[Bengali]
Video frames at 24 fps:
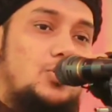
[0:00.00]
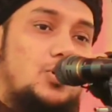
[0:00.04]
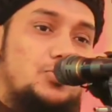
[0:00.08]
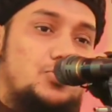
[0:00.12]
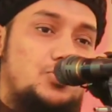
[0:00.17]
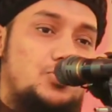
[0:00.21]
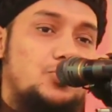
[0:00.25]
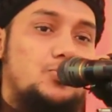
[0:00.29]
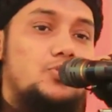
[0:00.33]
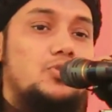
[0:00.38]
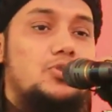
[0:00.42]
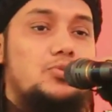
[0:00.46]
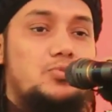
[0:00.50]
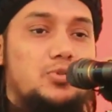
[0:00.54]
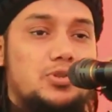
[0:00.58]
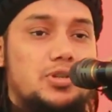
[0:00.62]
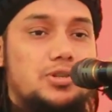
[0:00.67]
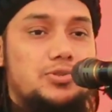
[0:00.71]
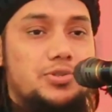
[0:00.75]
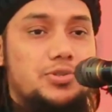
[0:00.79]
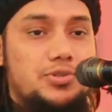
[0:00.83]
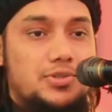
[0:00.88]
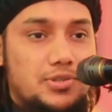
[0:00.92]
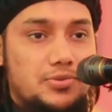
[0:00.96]
অর্থগুলো
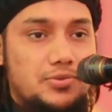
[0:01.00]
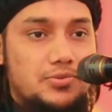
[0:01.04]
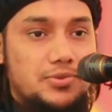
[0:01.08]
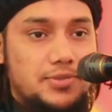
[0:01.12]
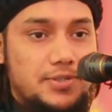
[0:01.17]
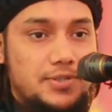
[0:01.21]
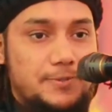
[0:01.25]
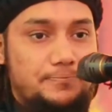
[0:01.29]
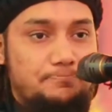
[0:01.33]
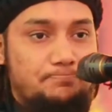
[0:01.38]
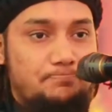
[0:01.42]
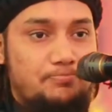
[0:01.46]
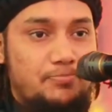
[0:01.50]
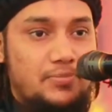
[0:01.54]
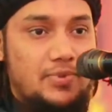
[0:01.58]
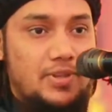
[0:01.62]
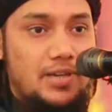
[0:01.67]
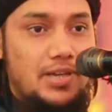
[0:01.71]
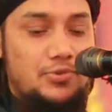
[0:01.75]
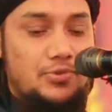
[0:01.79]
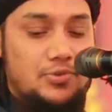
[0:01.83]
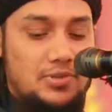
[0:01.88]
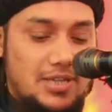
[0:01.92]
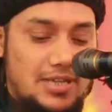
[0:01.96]
বোঝার চেষ্টা করছেন
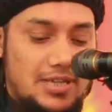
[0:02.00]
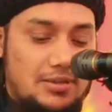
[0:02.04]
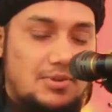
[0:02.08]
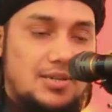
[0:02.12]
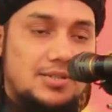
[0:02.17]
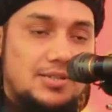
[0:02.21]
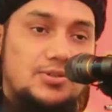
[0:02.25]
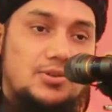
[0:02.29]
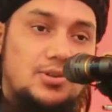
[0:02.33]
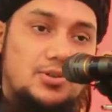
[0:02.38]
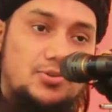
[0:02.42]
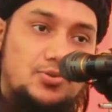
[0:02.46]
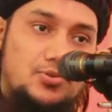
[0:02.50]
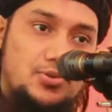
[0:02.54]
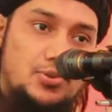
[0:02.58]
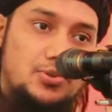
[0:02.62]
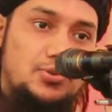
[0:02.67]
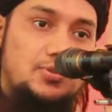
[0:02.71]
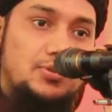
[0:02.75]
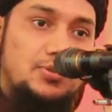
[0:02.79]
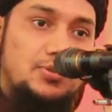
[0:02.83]
এই জন্য নামাজের অর্থ